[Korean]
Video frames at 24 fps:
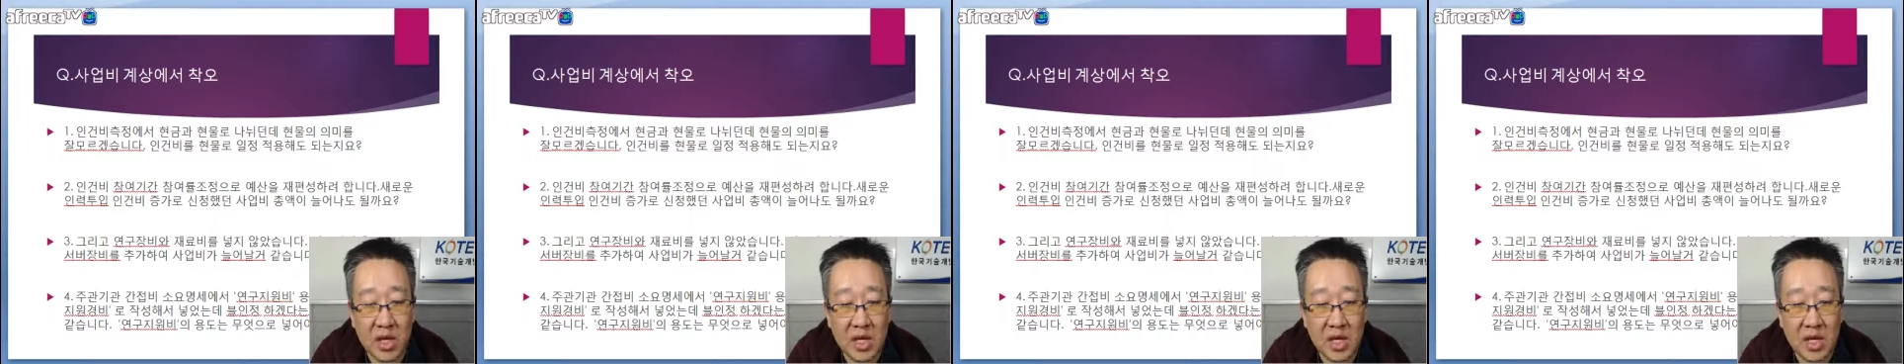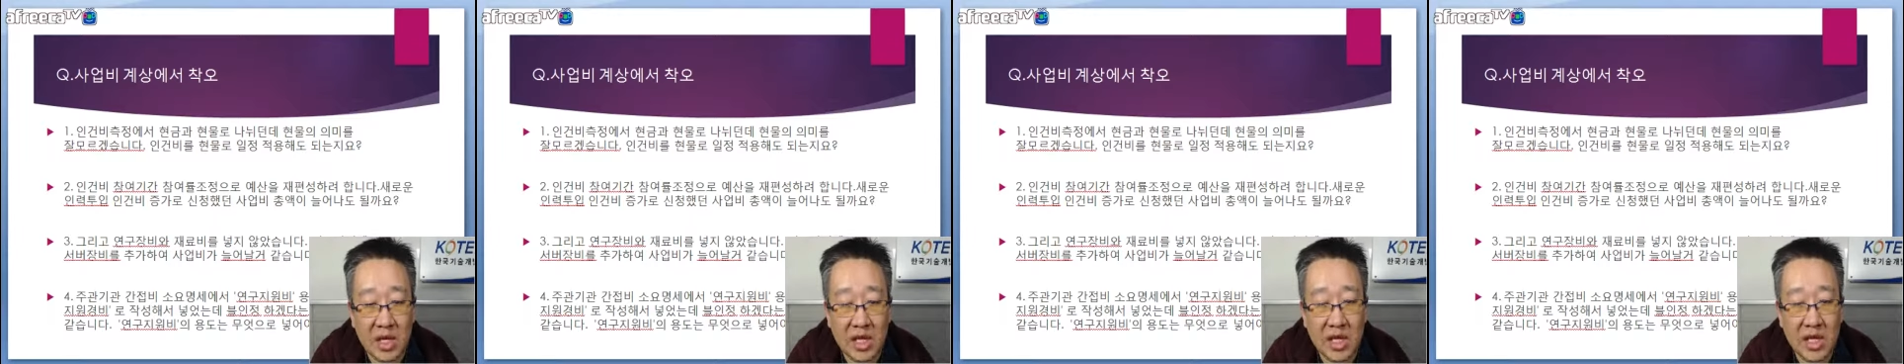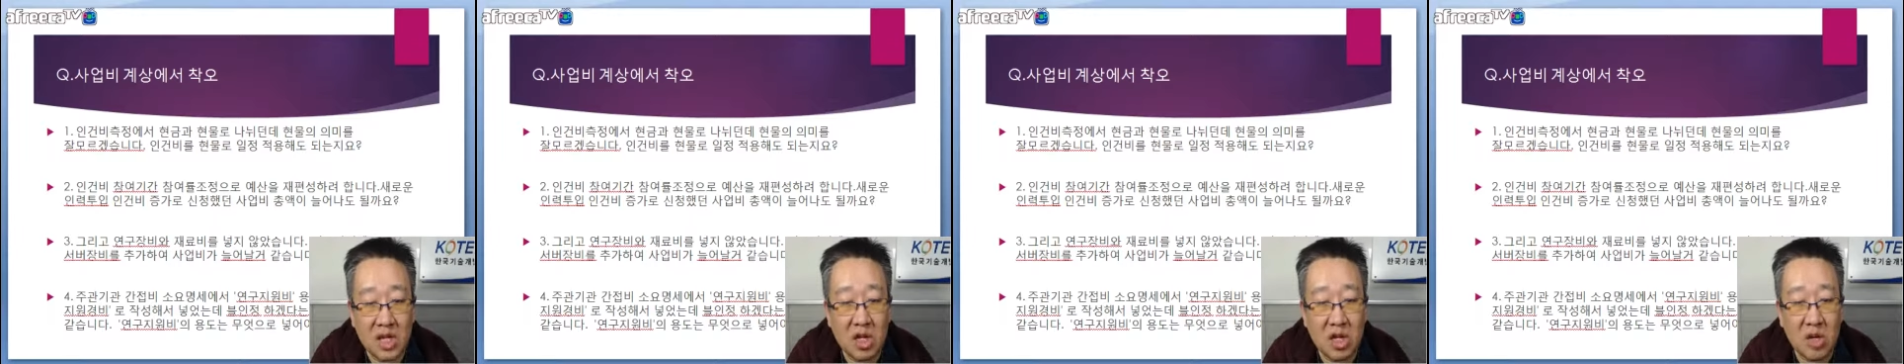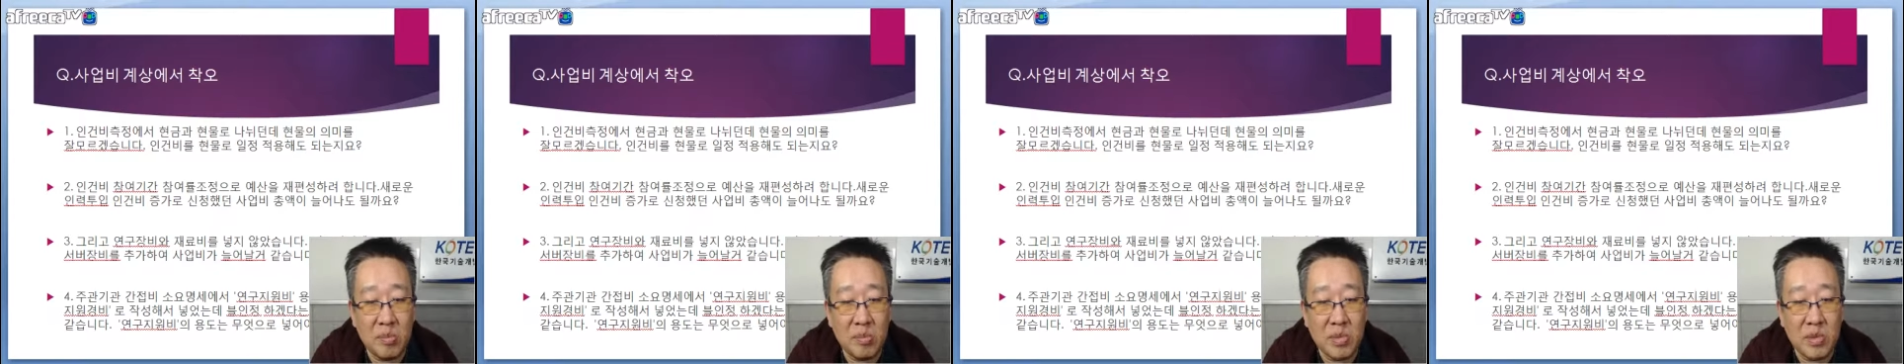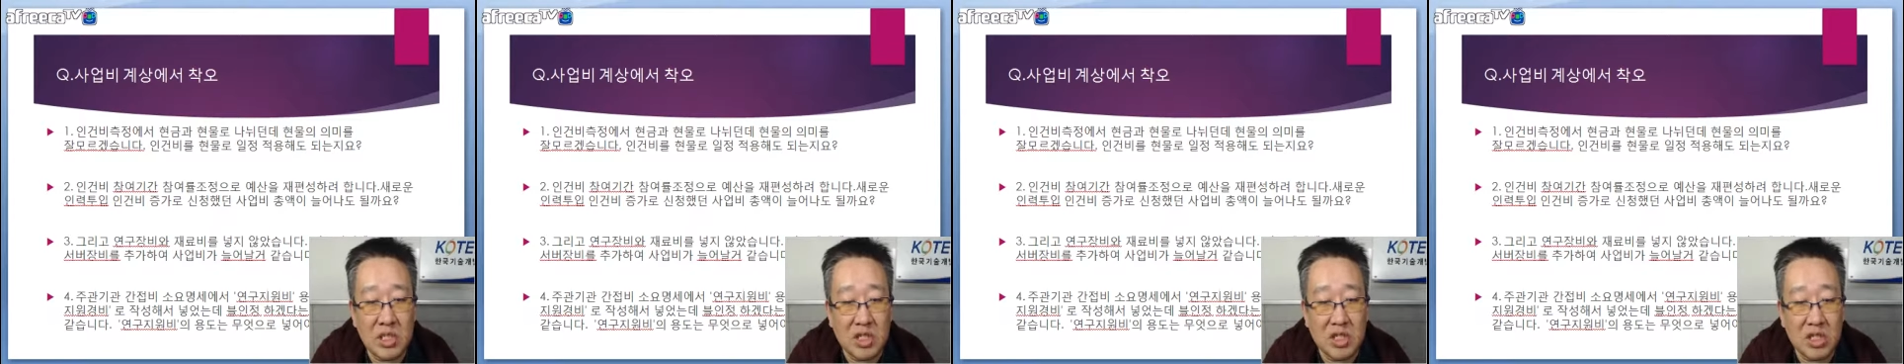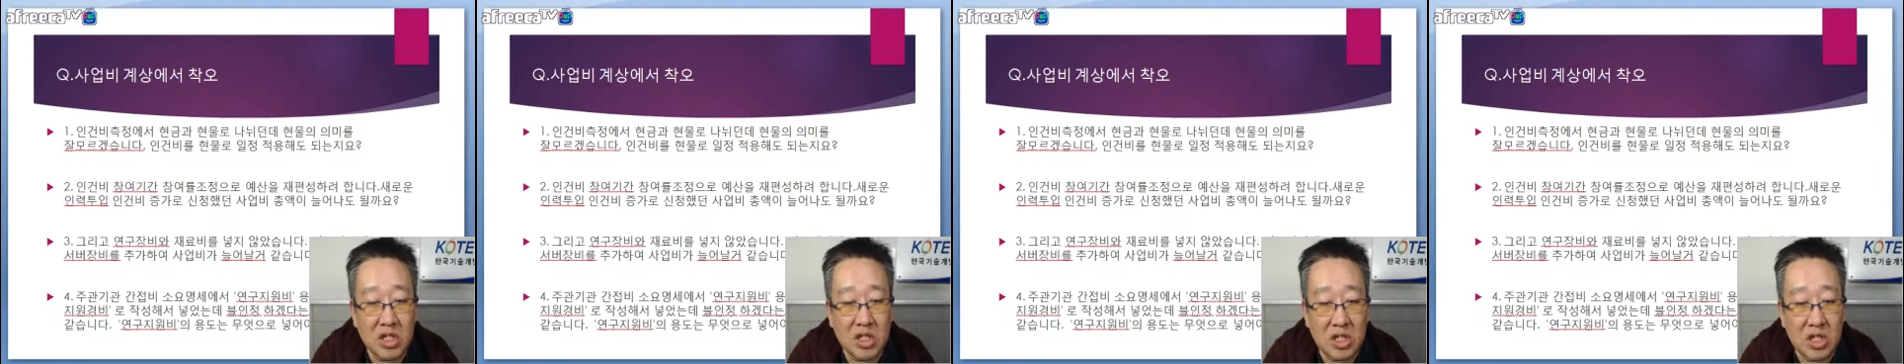인건비
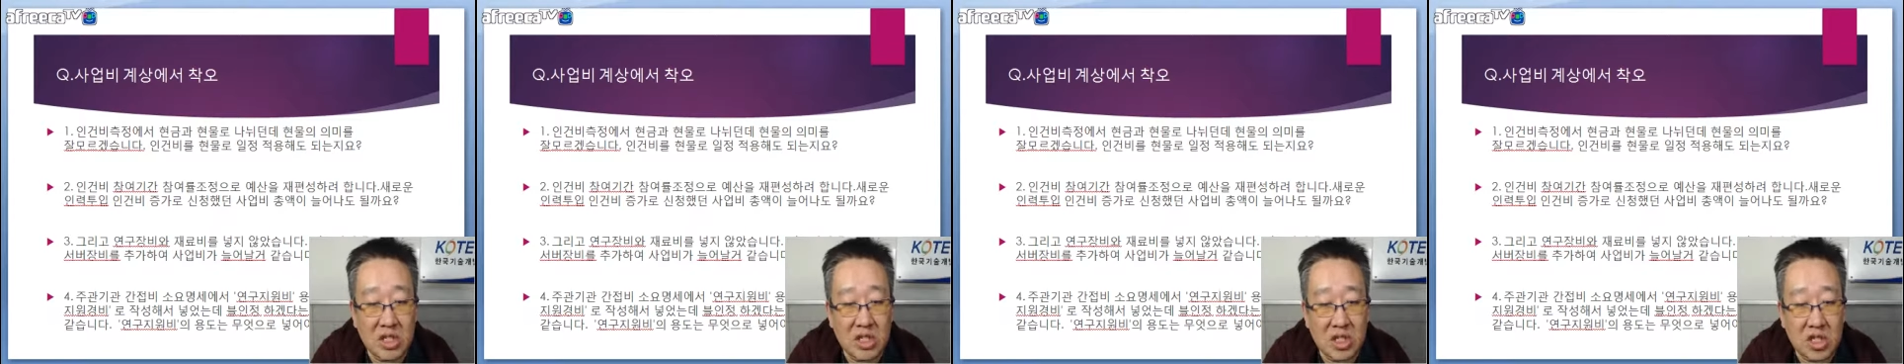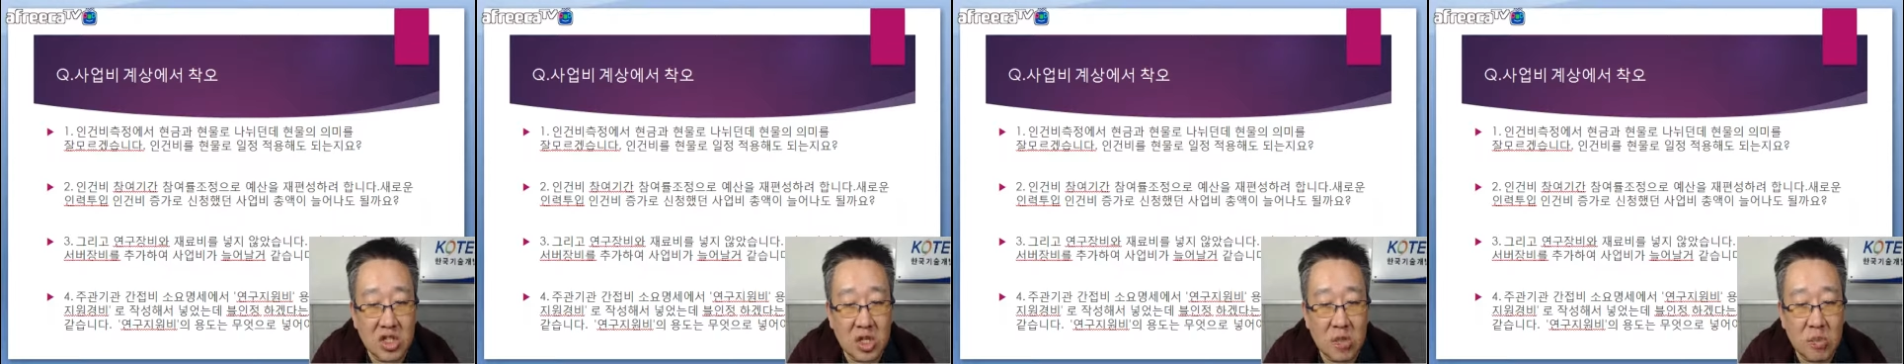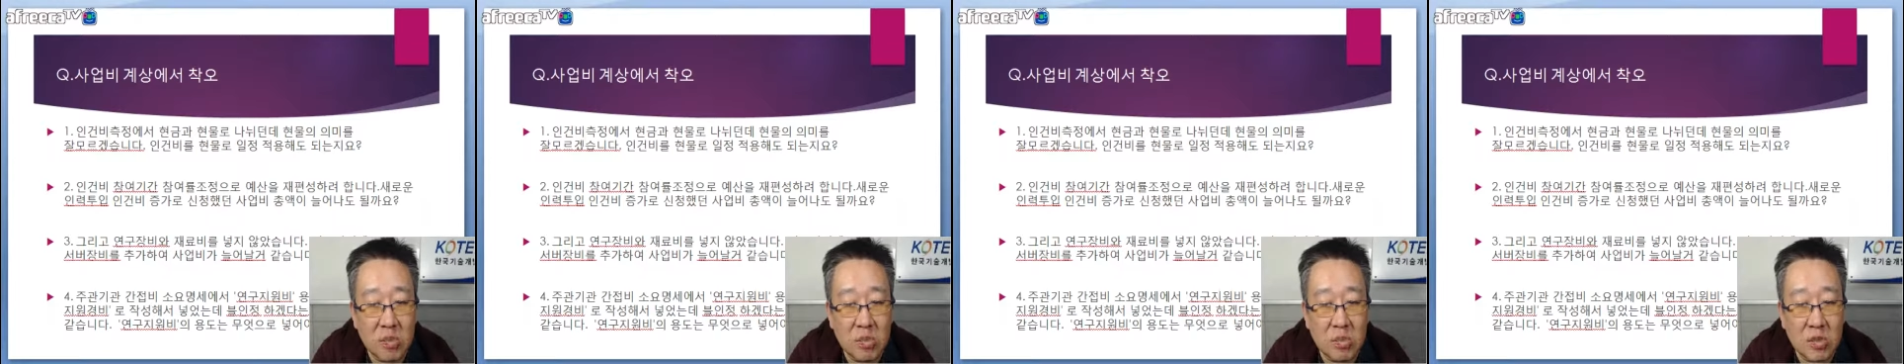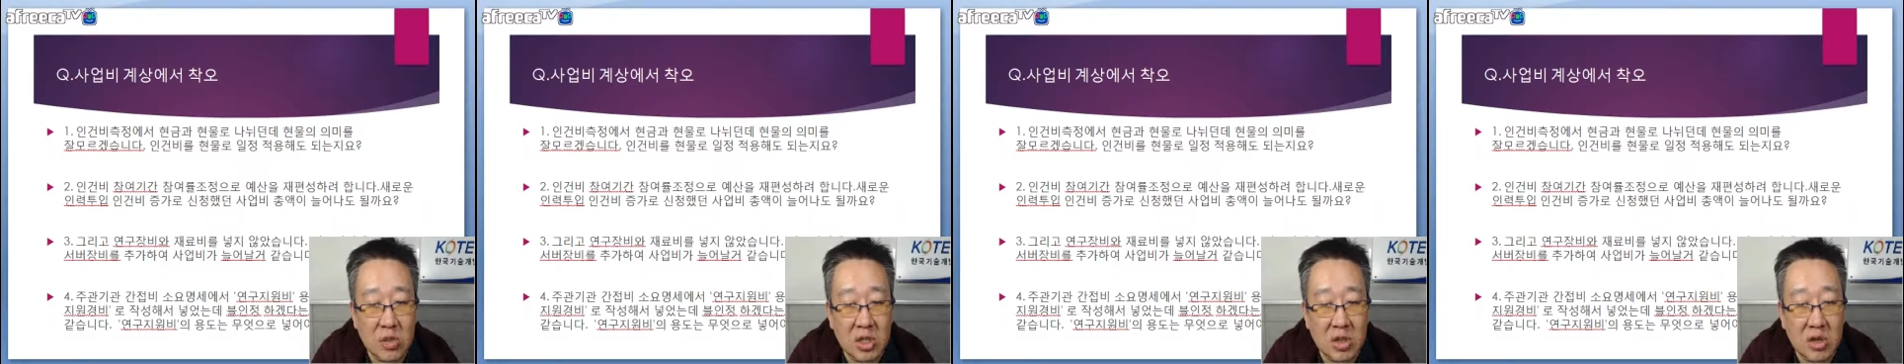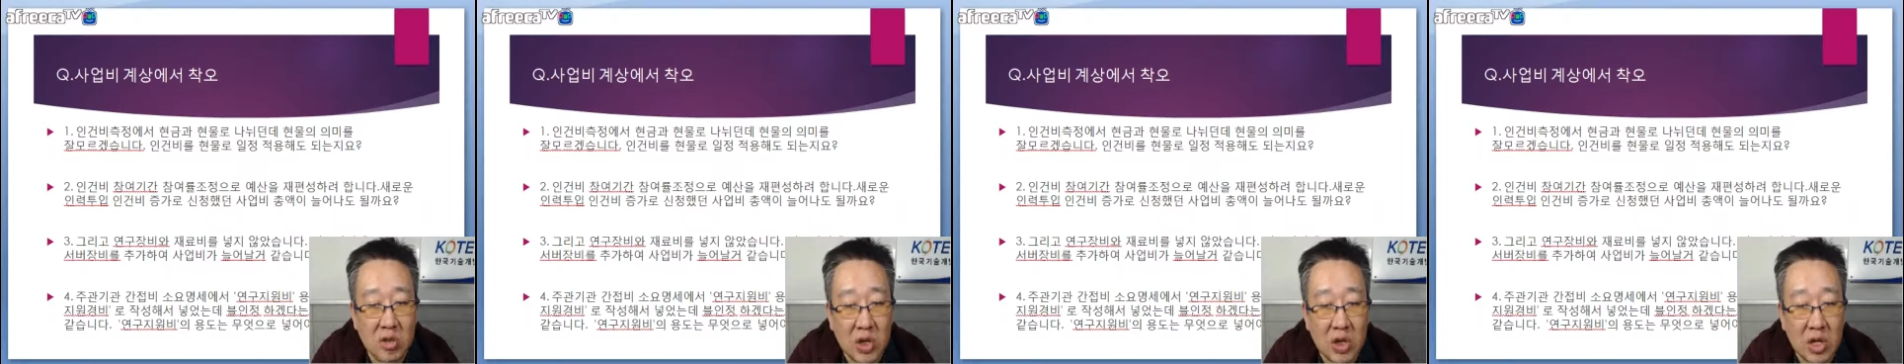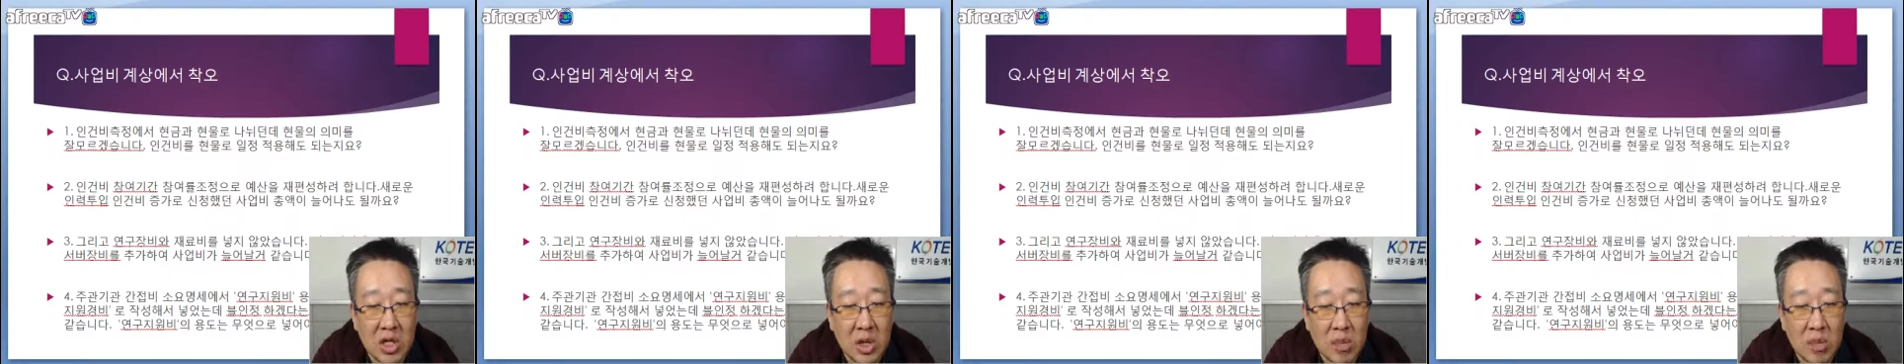측정에서 현금과